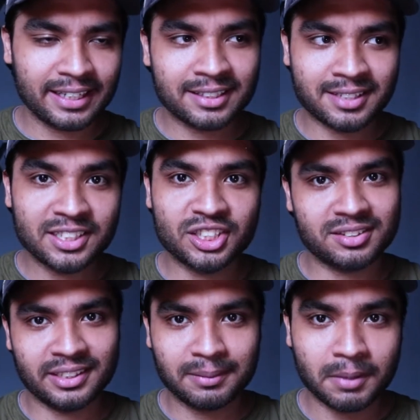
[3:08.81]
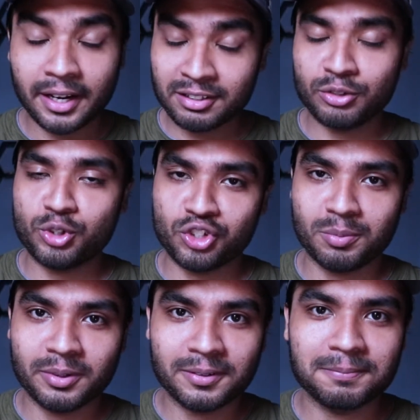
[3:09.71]
एक सही चीज़ नहीं है हर एक
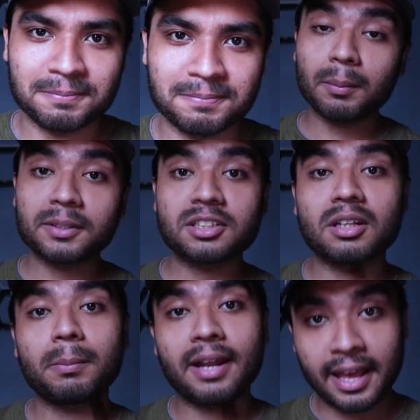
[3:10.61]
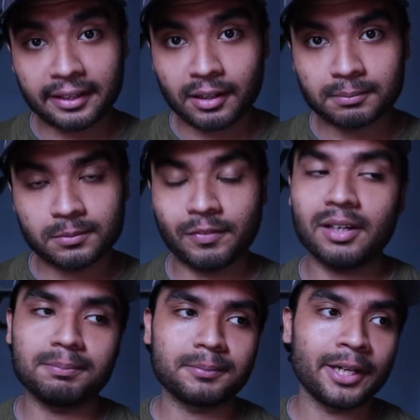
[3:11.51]
सिचुएशन में तो एक आइडियल अपर्चर नंबर है क्या
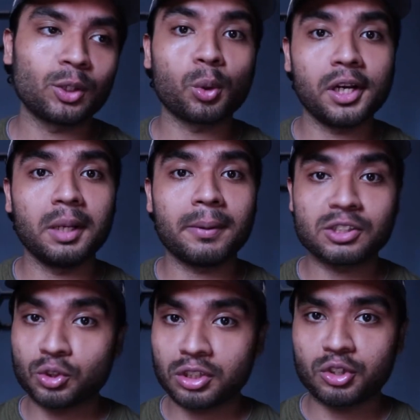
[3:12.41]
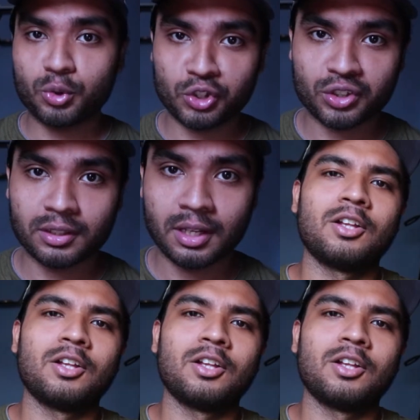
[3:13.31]
वेल इट टोटली डिपेंड्स ऑन द सिचुएशन